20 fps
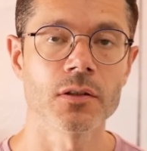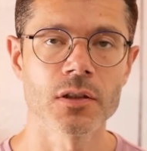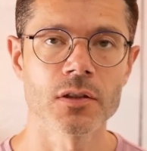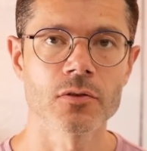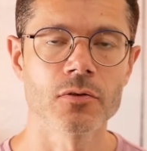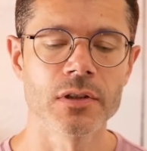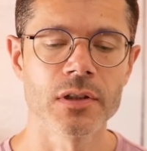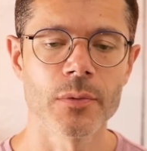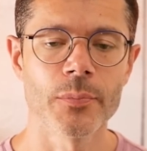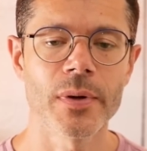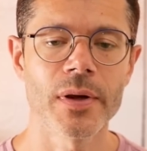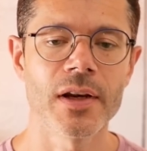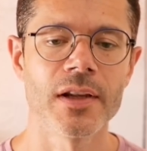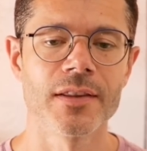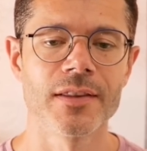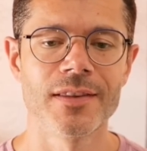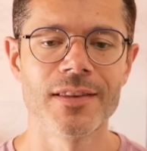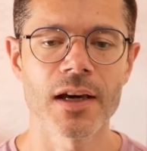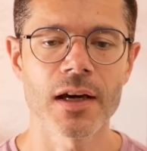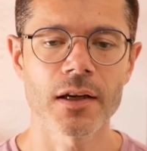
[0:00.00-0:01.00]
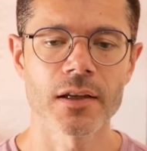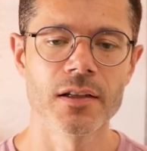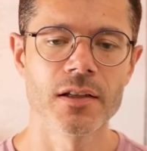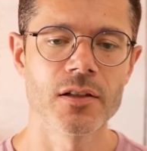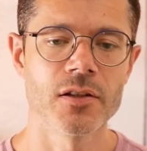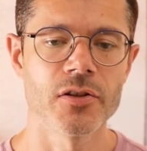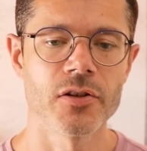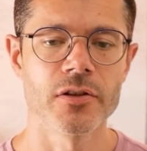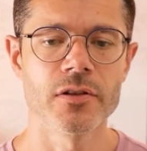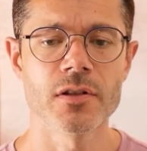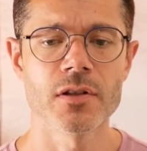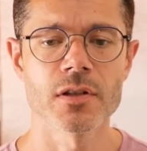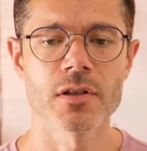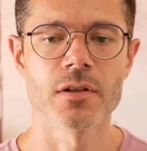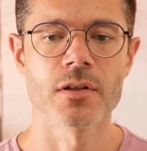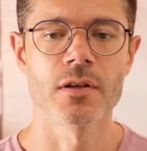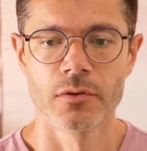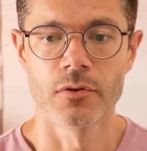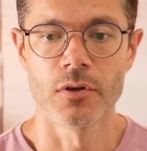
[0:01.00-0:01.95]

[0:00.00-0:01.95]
C'est ce qu'on appelle les dark kitchens.